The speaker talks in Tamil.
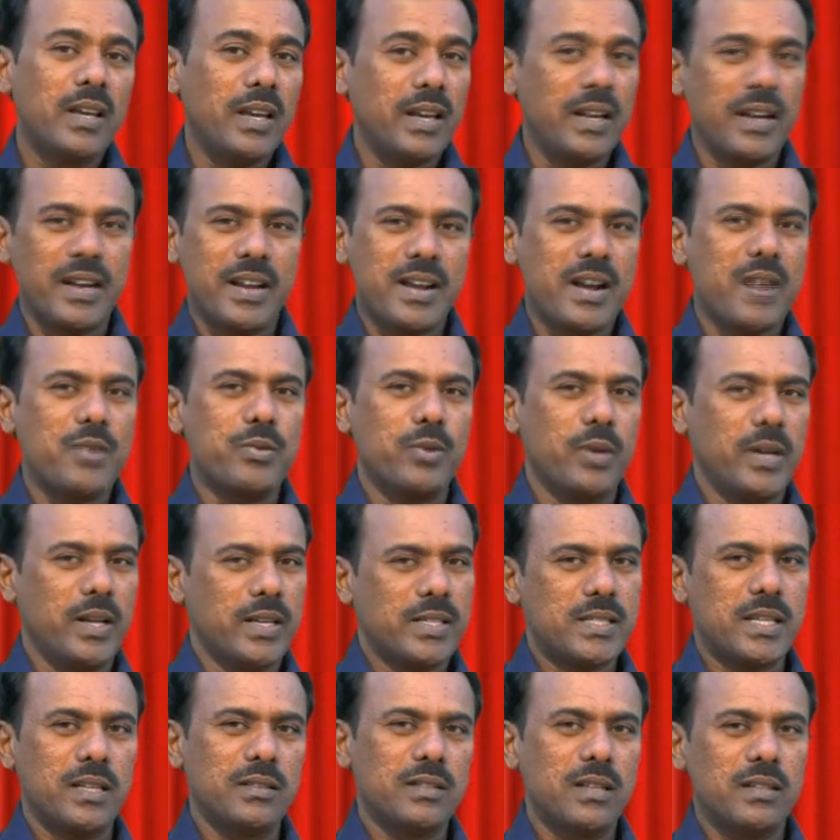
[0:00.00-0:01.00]
இன்றைக்கு அவனுடைய
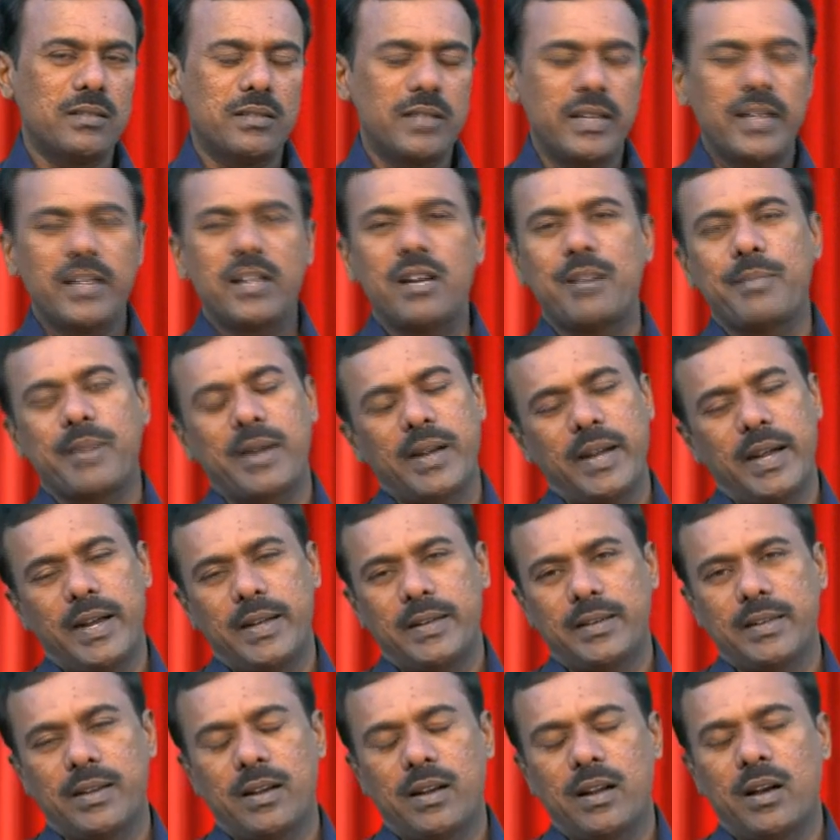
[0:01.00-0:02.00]
சத்தத்தை நாம்
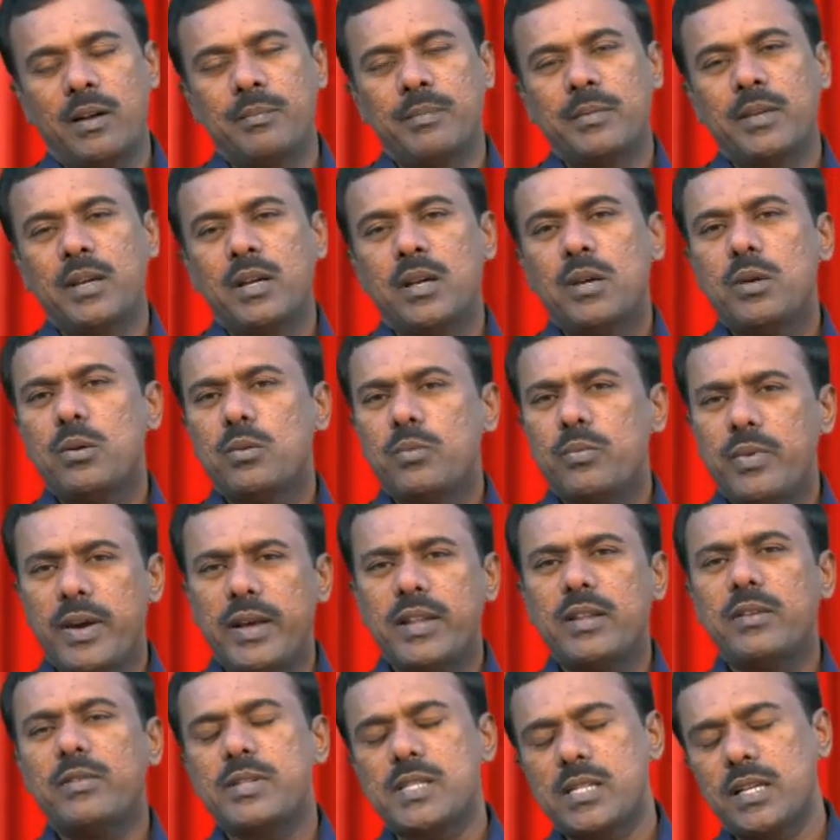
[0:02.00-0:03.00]
கேட்கலாம்
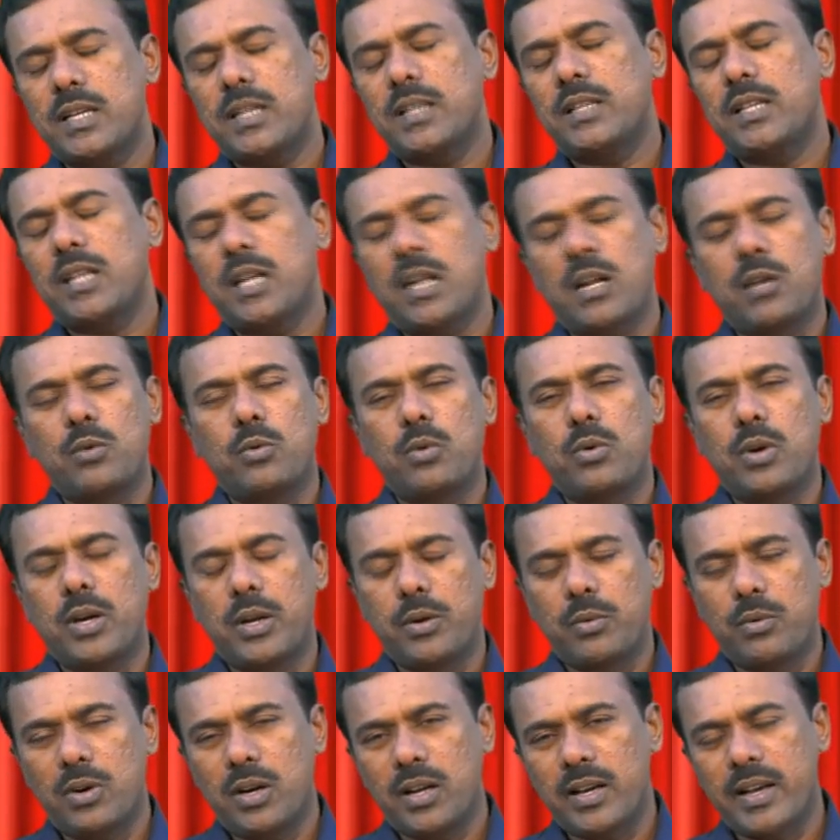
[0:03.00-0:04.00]
வேத வசனத்தை நான்
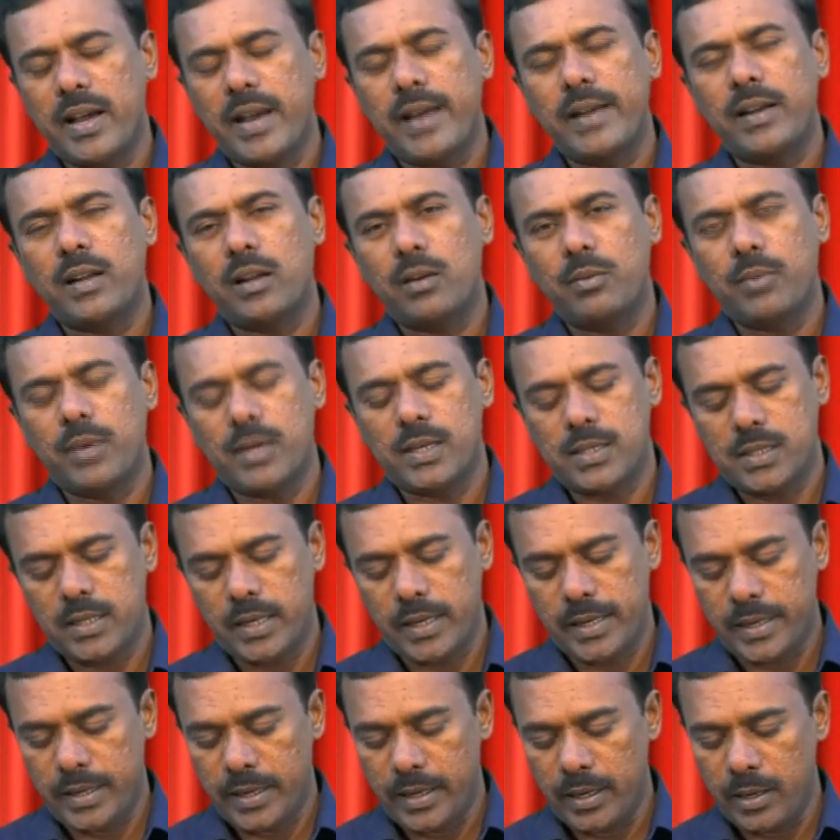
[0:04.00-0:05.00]
ஒன்றை உங்களுக்காக நான்
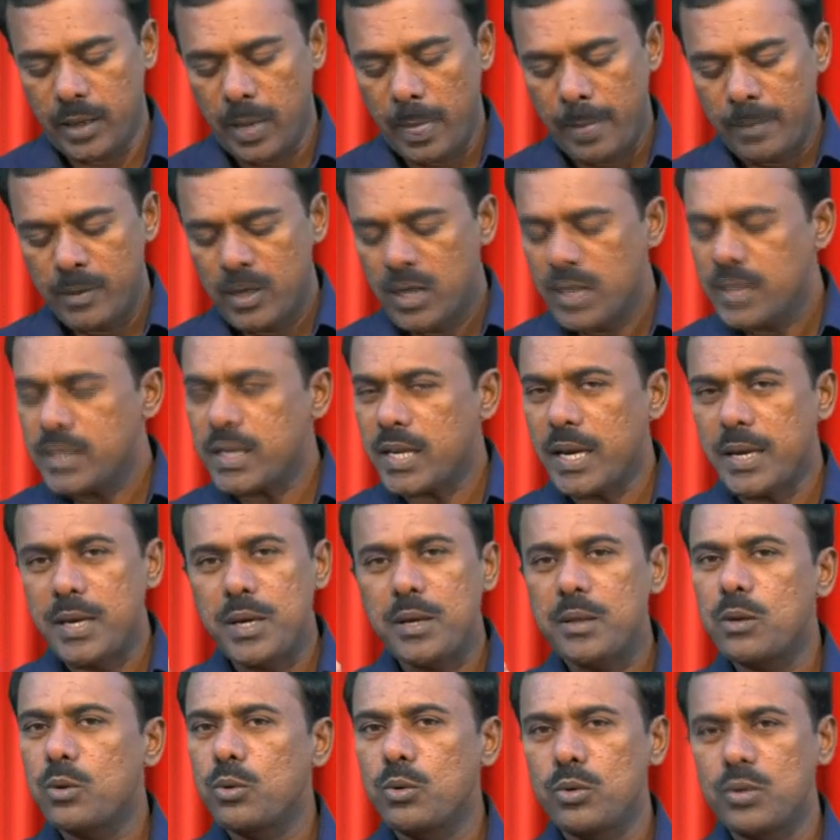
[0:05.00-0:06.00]
வாசிக்கிறேன்
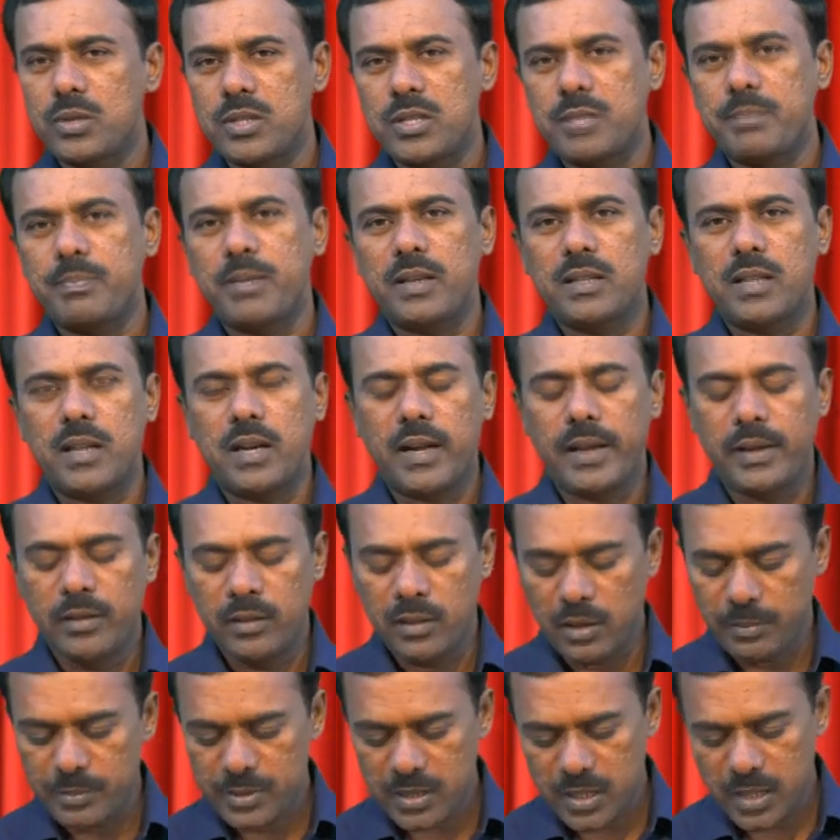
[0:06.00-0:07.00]
சங்கீதம் நூற்றி
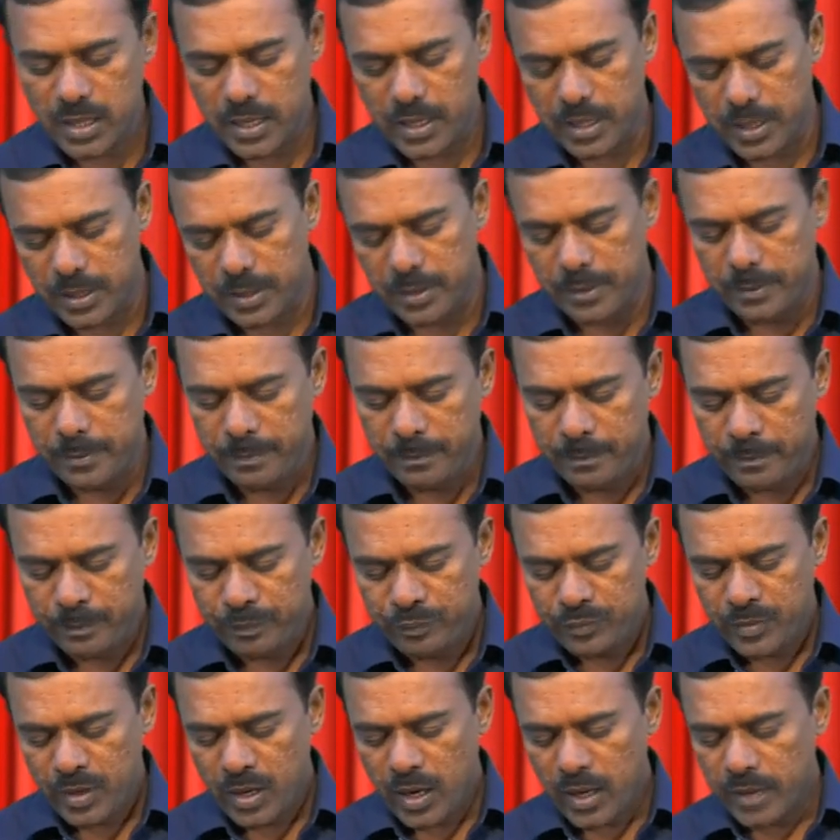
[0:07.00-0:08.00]
பதினைந்தாம் சங்கீதம்
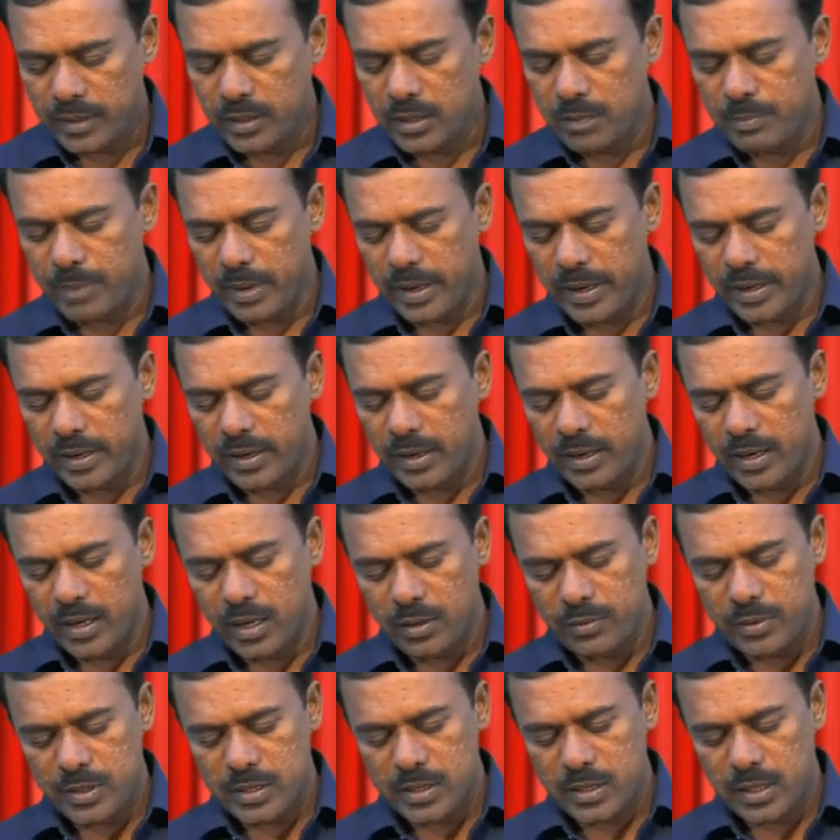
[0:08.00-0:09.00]
அதில்
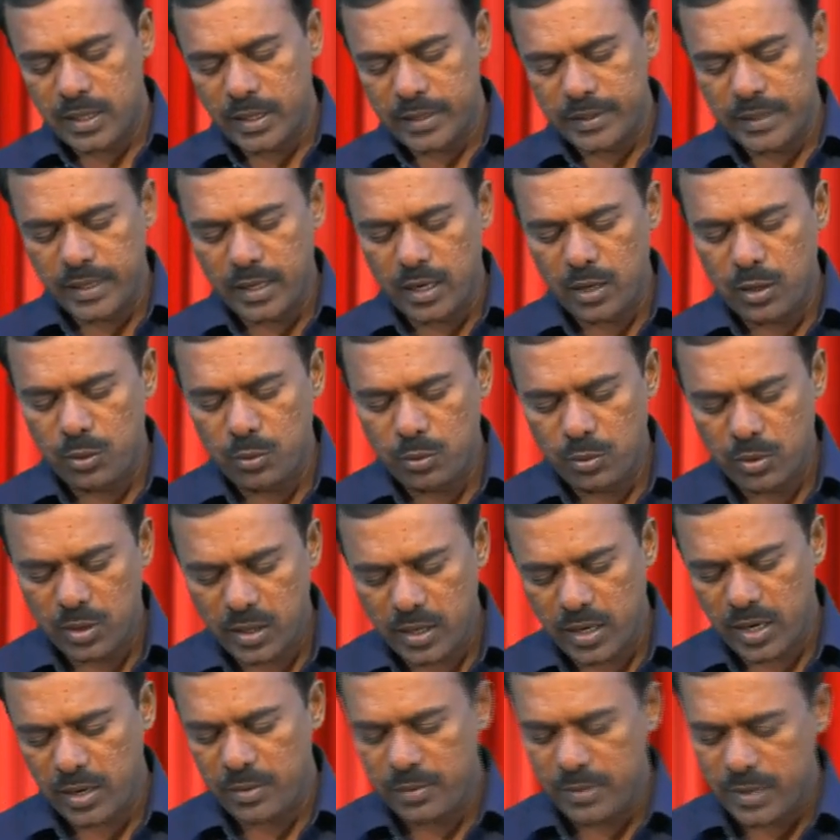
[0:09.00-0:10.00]
பன்னிரெண்டாம் வசனத்தை நான்
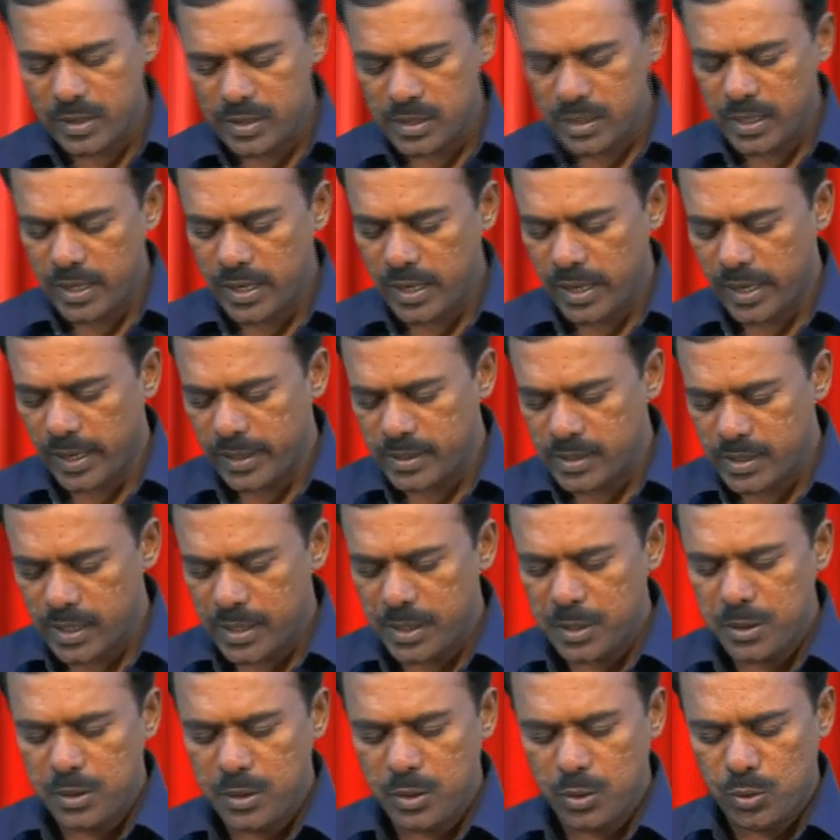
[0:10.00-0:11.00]
உங்களுக்காய் வாசிக்கிறேன்
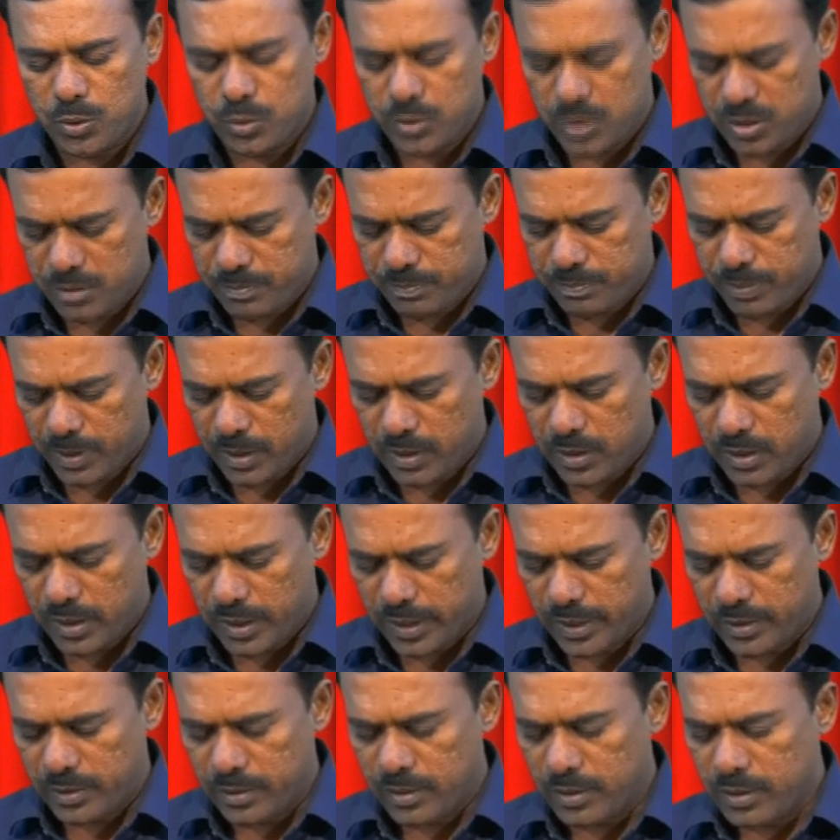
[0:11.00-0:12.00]
சங்கீதம் நூற்றி
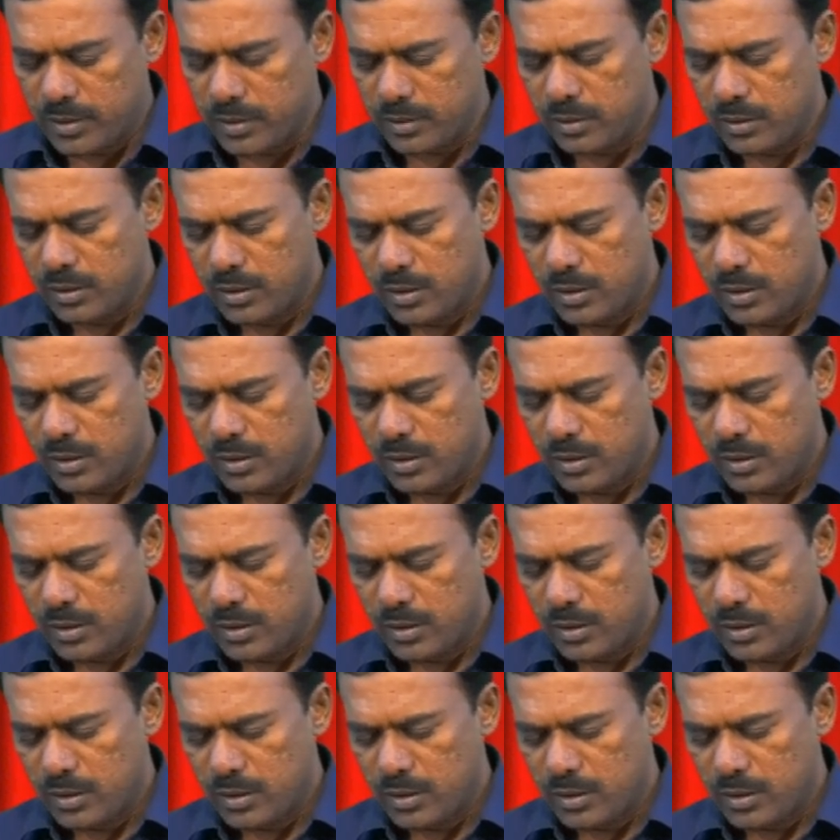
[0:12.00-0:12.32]
பதினைந்து